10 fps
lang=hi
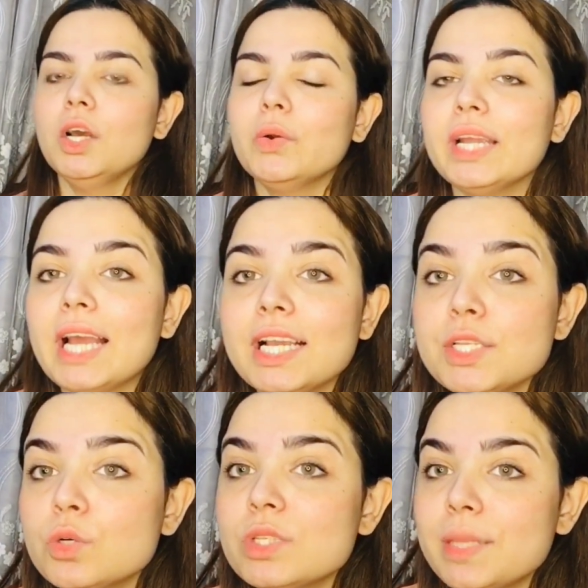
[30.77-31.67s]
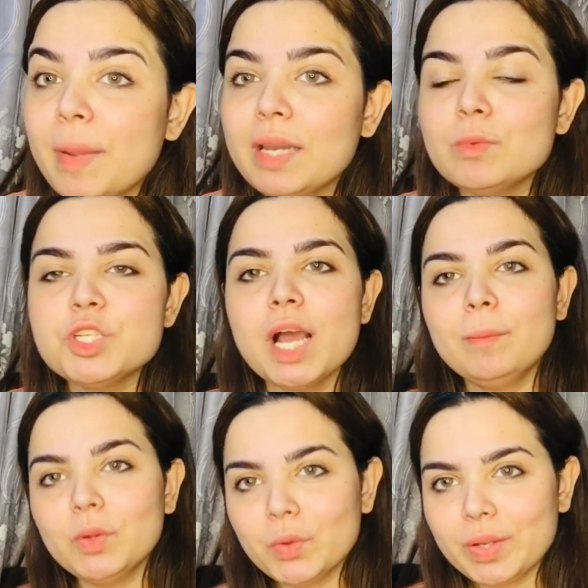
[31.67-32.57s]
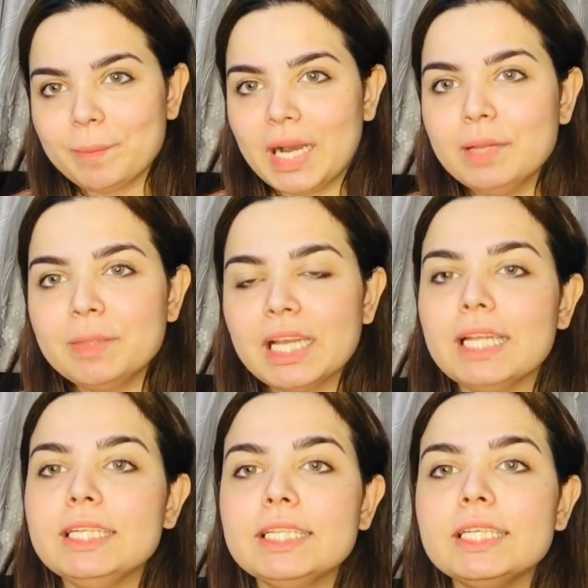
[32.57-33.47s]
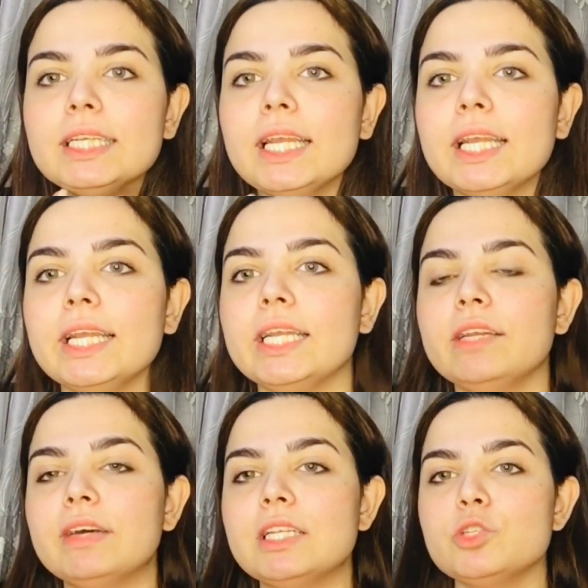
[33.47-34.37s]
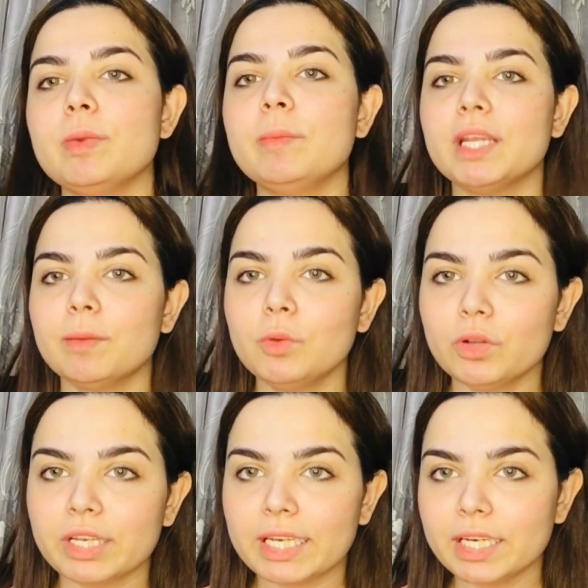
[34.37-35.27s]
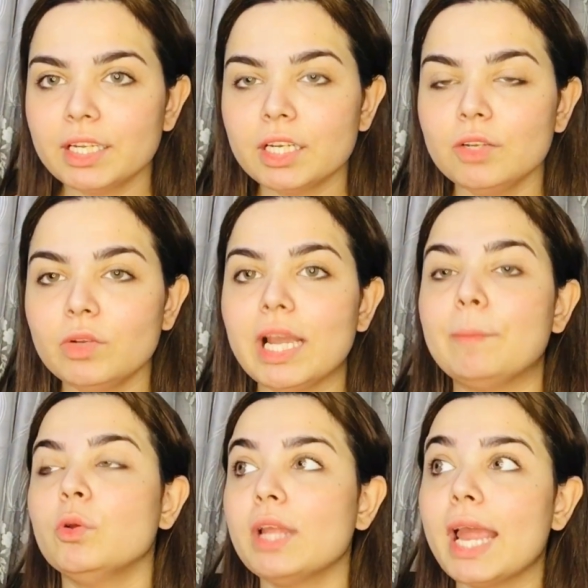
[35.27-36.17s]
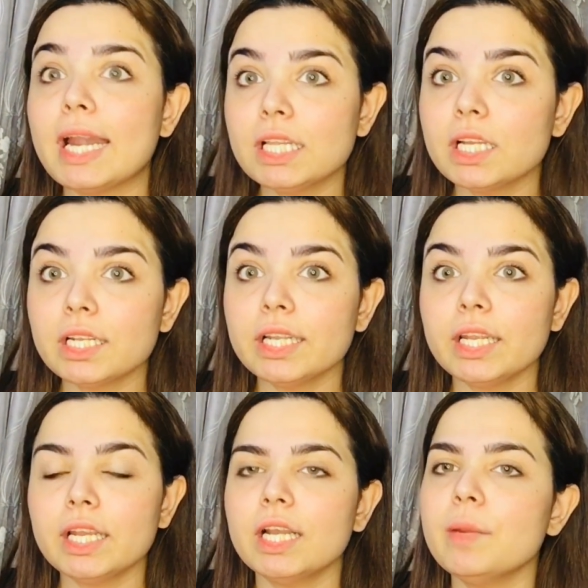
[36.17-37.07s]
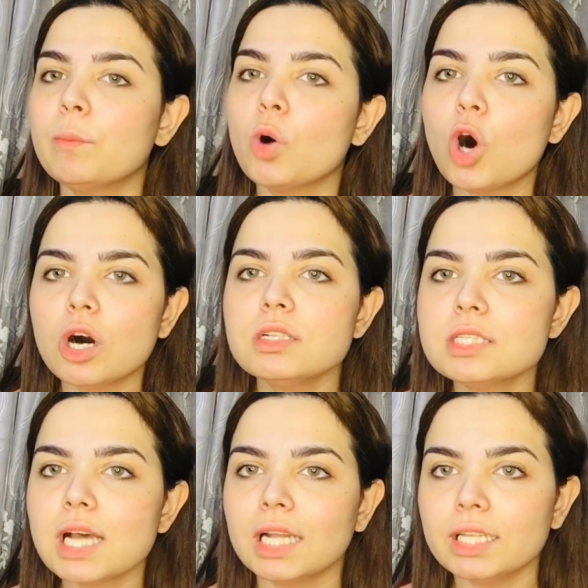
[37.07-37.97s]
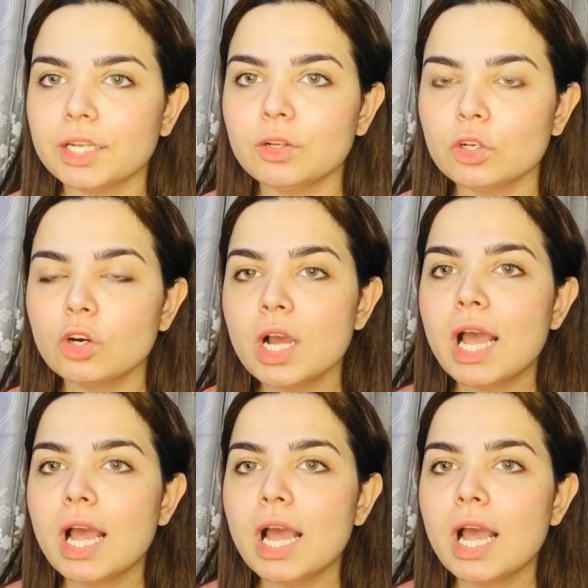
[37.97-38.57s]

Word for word: ओके okay गाइस तो उससे पहले मुझे आप लोगों को एक बात बतानी थी कि ये वाला जो मैं मेकअप लुक क्रिएट कर रही हूँ ये आप लोग एंड तक देखिएगा ये बहुत ज़्यादा यू नो